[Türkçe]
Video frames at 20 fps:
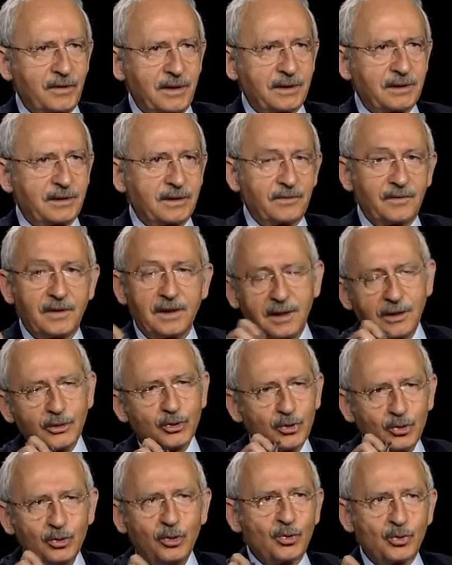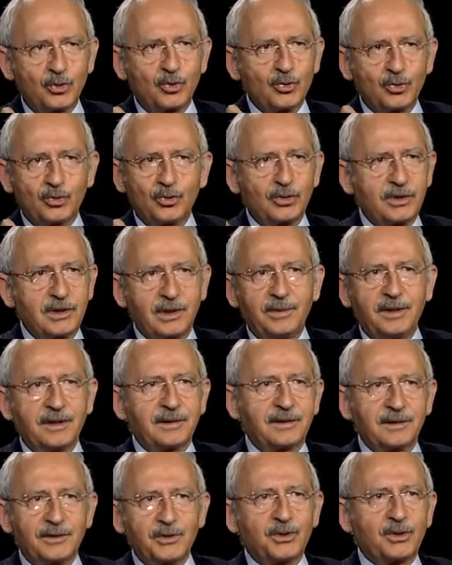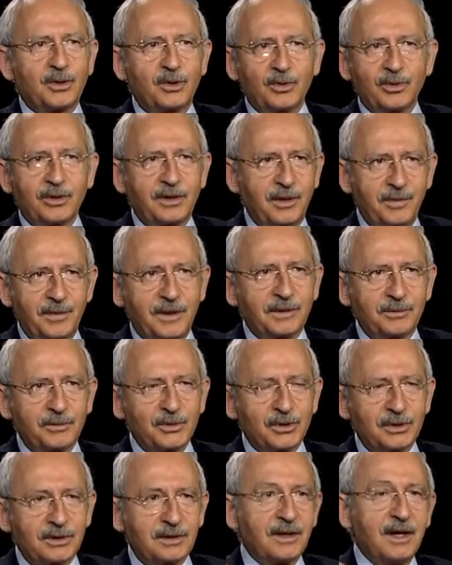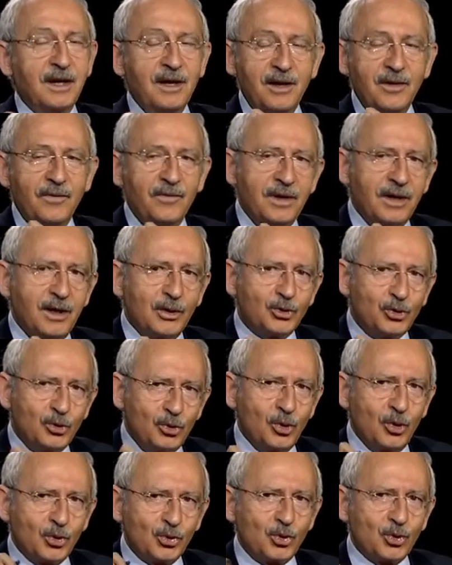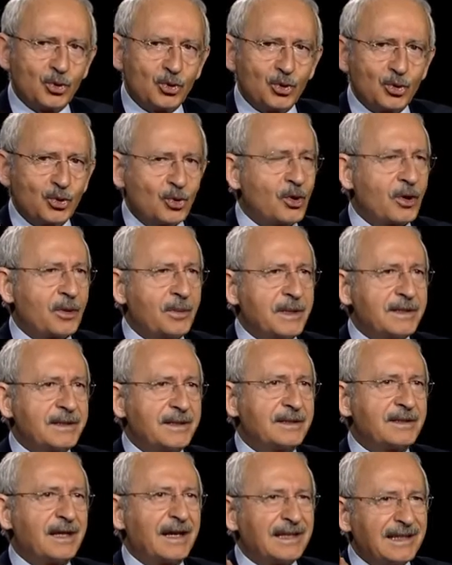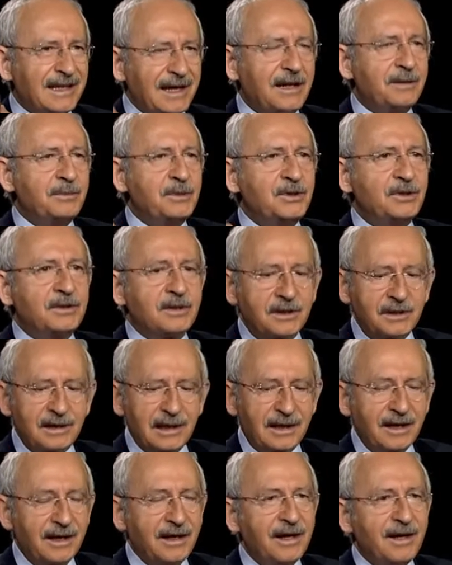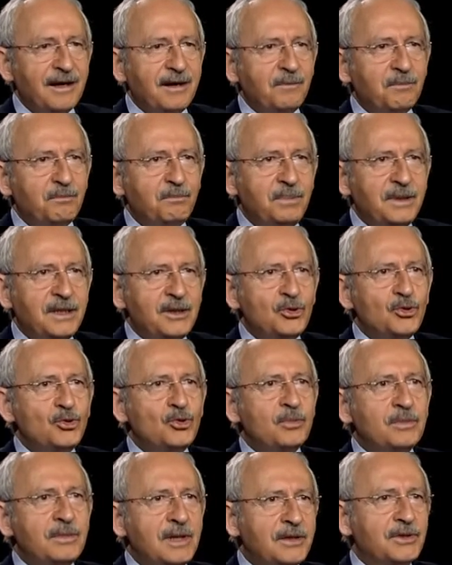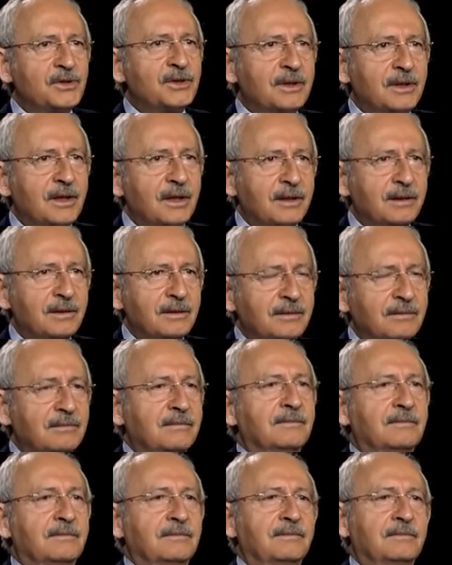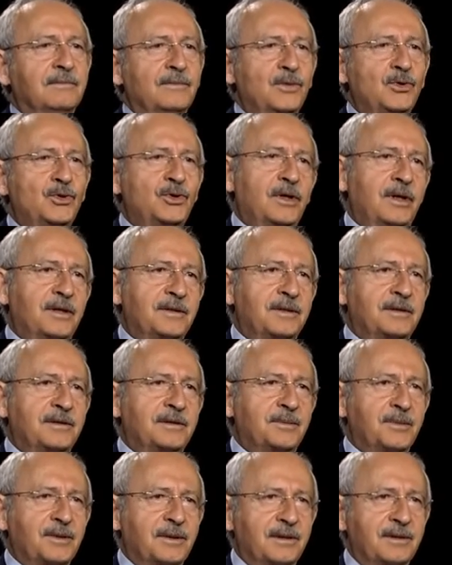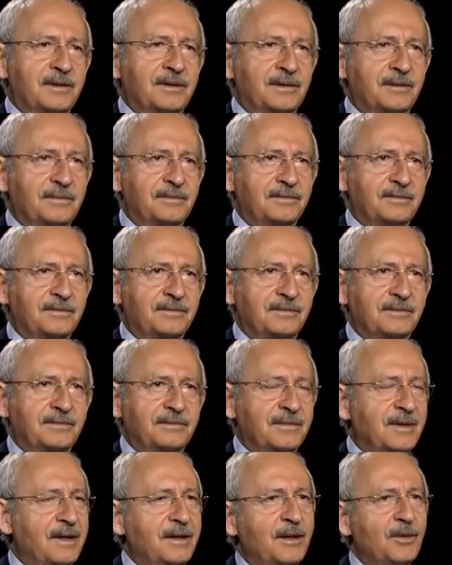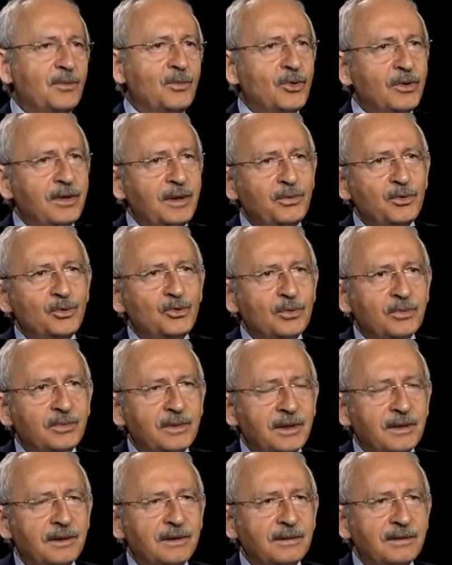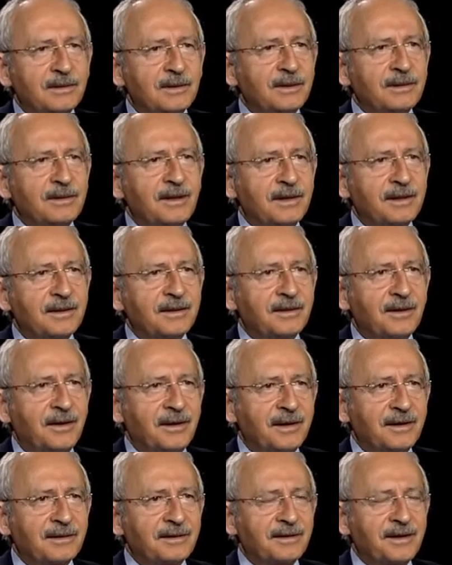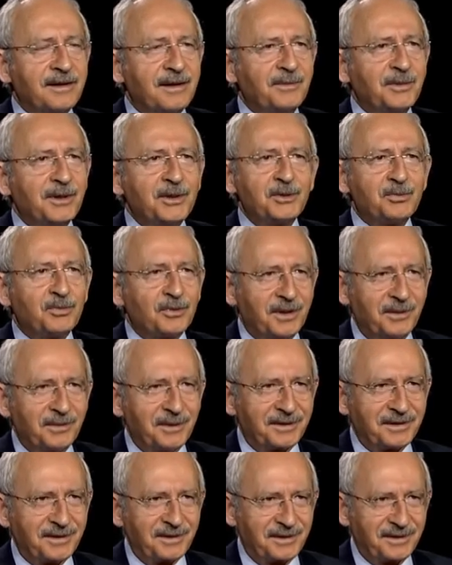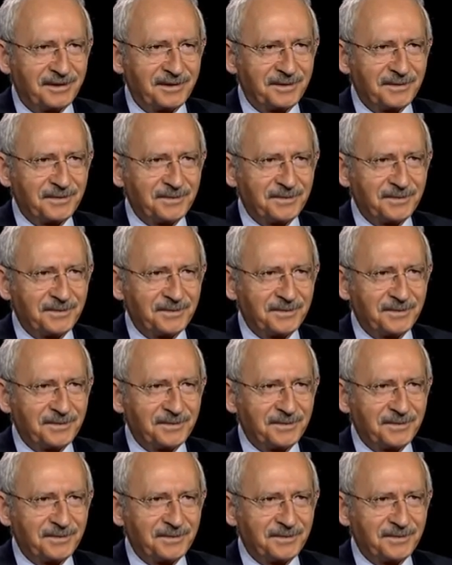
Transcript: vardır veya şu yolsuzluğu Kemal Kılıçdaroğlu kapatmıştır veya şu yolsuzluğu görmezlikten gelmiştir diye bir cümle çıkarın siyaseti bırakın. Böyle bir cümleyi yıllar yılı aradılar ama hiç bulamadılar.